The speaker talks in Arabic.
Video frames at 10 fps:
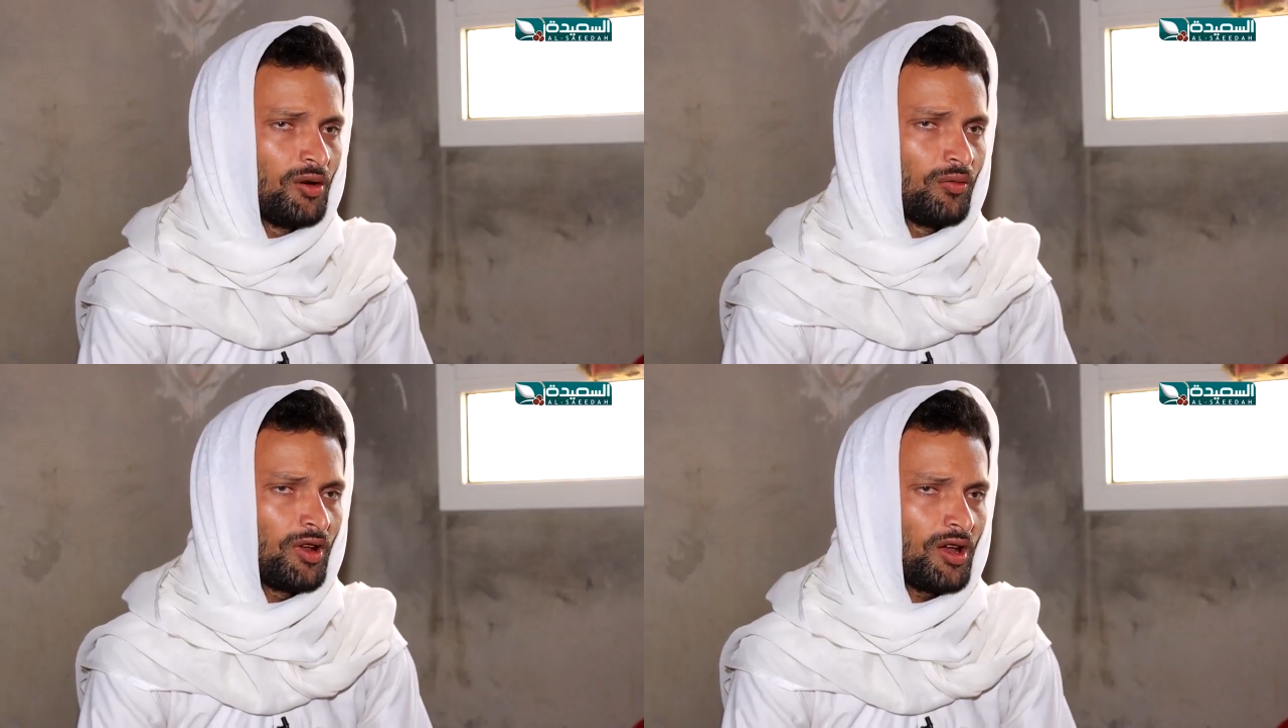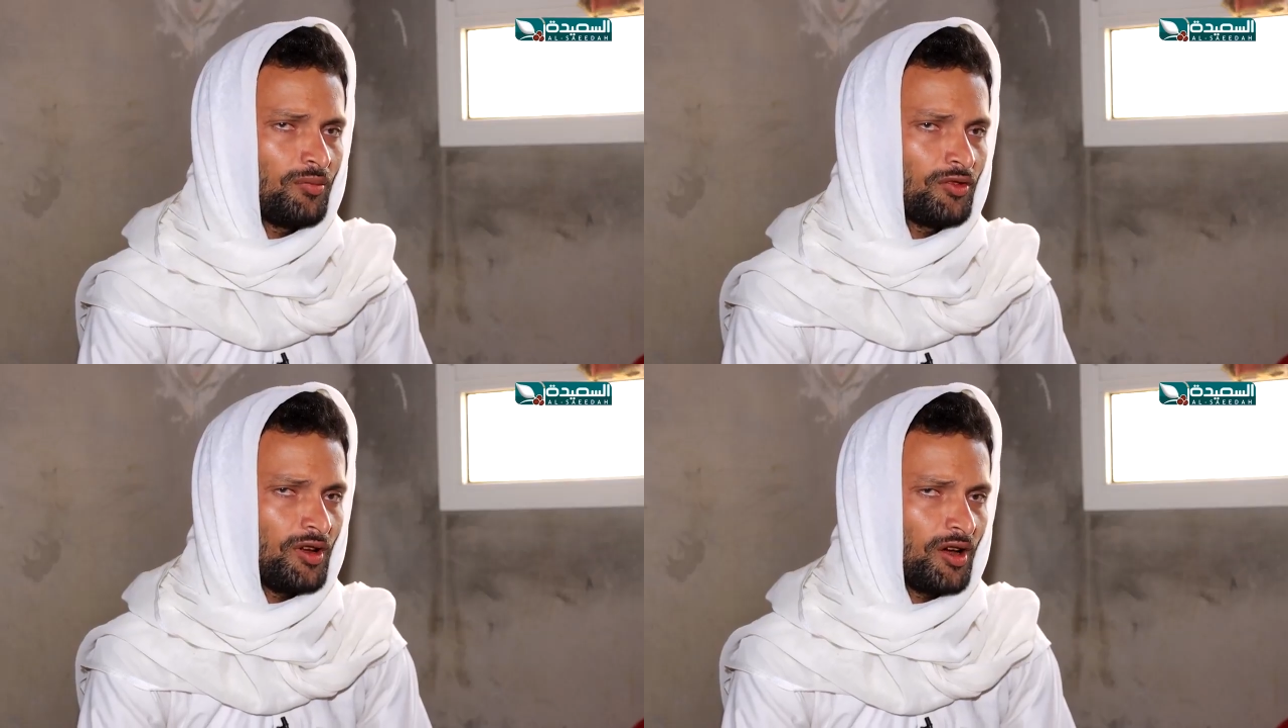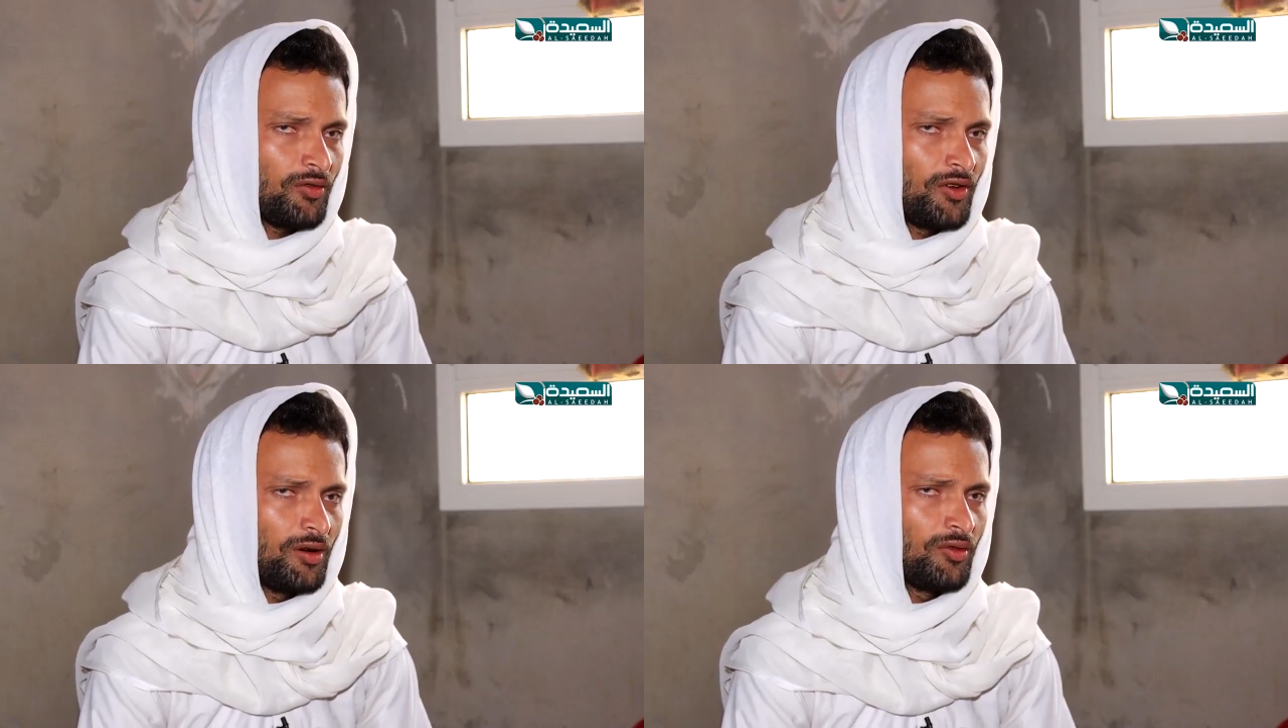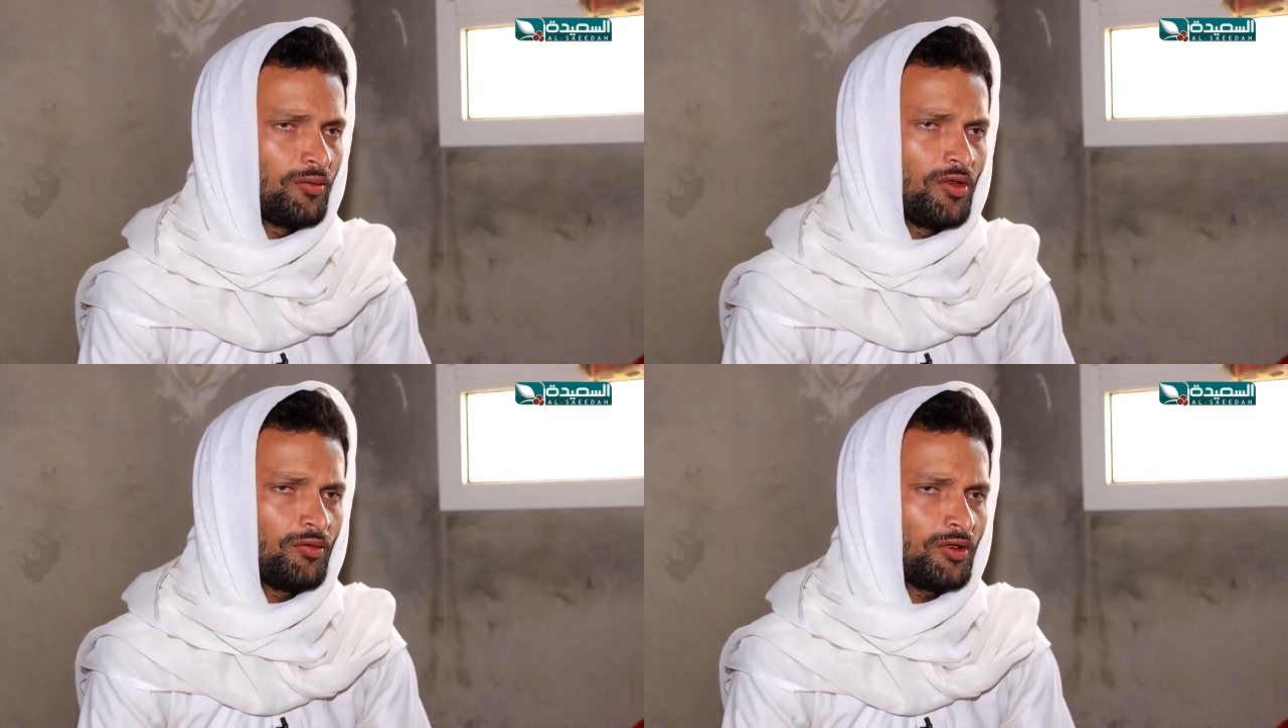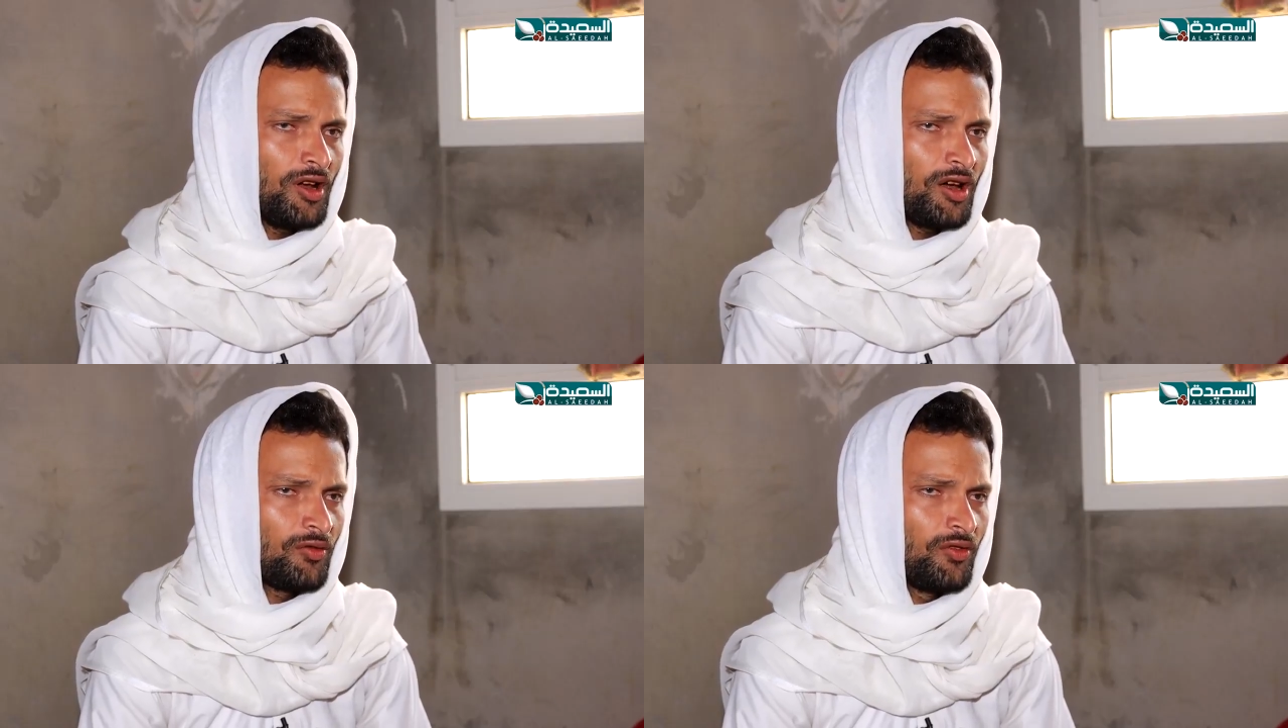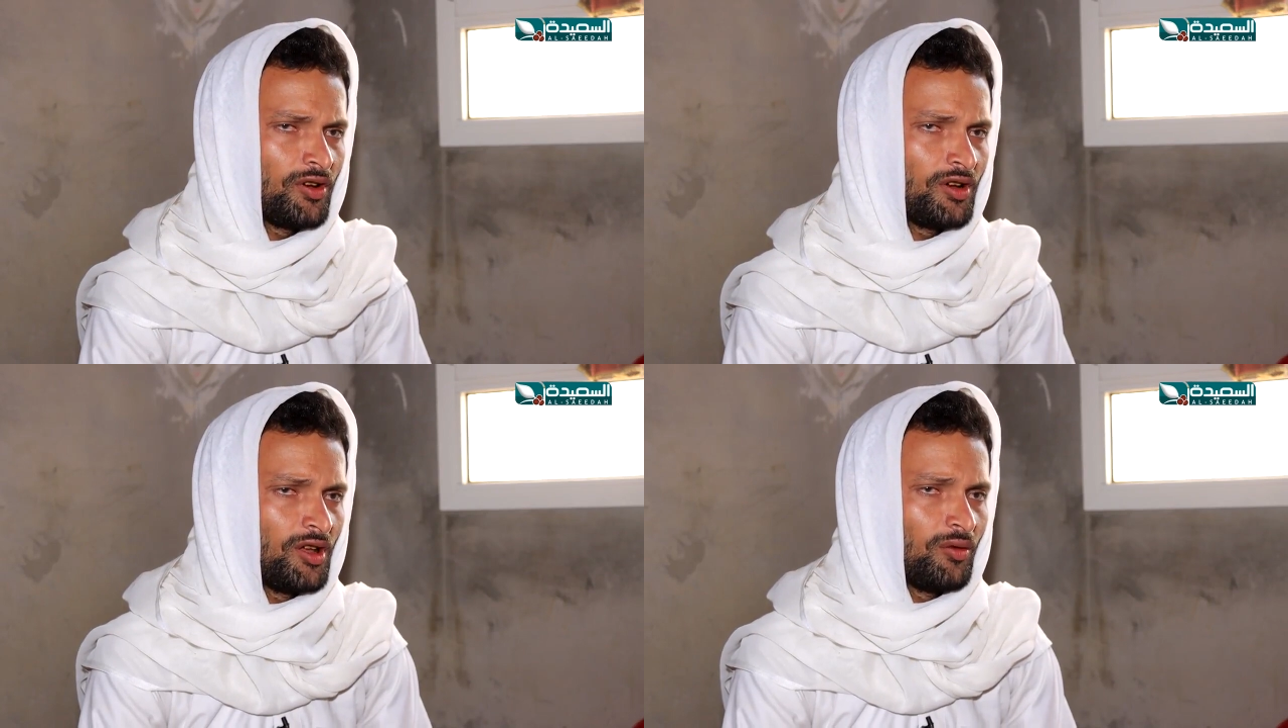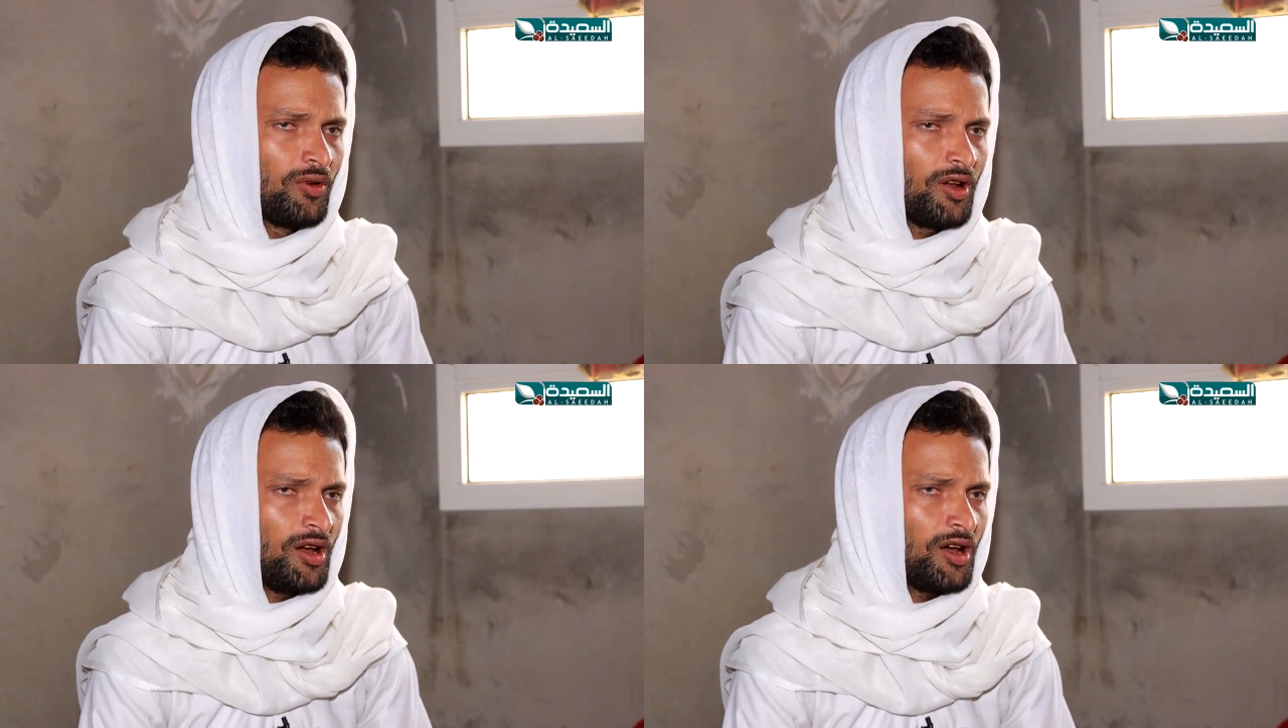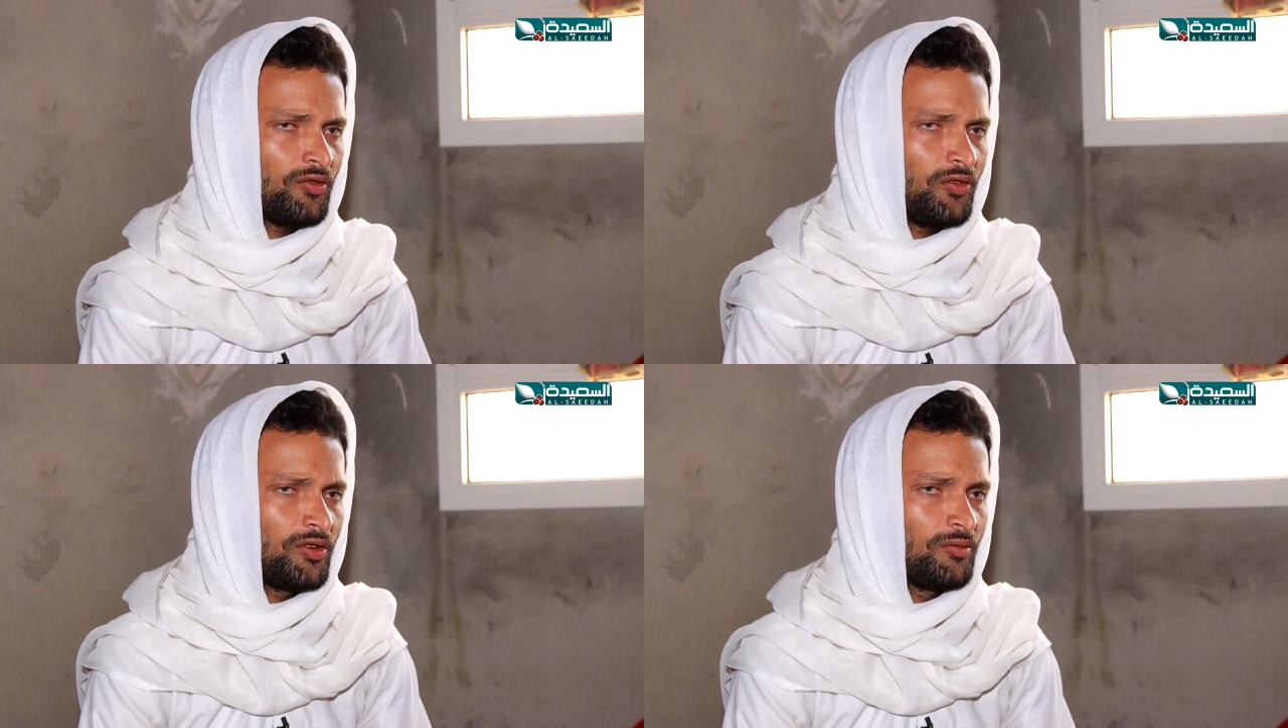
ولام حرفا وميم حرف والحرف